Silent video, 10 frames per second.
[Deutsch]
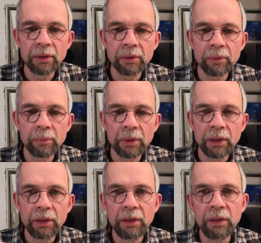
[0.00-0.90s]
ähm,
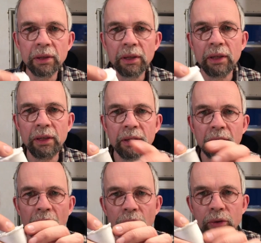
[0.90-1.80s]
hier in den
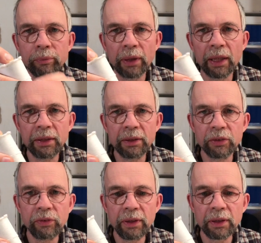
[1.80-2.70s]
Außenbereich des
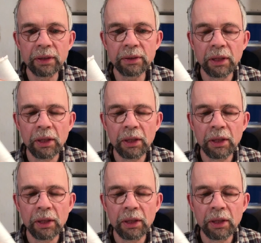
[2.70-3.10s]
Filters.